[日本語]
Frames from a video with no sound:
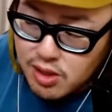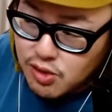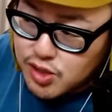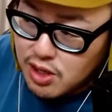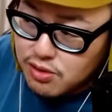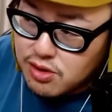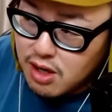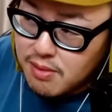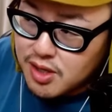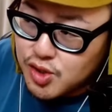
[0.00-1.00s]
私、あの、
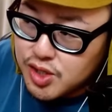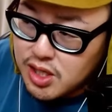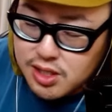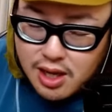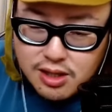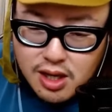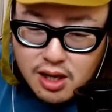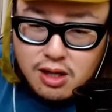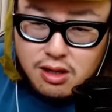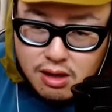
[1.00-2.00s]
クライマックスシリーズ反対
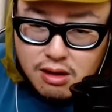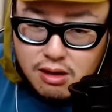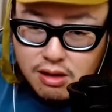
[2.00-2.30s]
派なんで。